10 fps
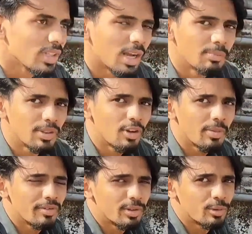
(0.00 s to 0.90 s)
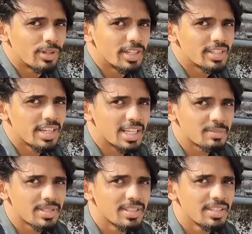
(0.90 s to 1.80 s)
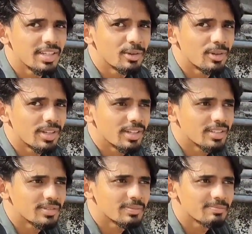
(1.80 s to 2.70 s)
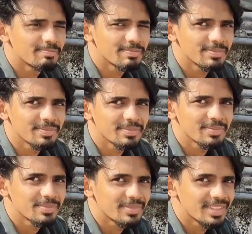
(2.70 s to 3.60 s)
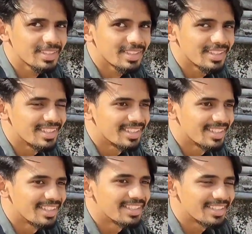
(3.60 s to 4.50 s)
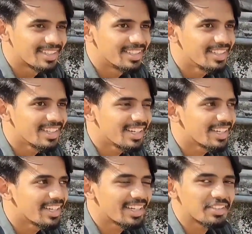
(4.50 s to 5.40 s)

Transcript: आप बताओ भाई फिर वो रेंज के आसपास दे देंगे और क्या चीज़ आपकी है भाई ठीक है लेकिन एक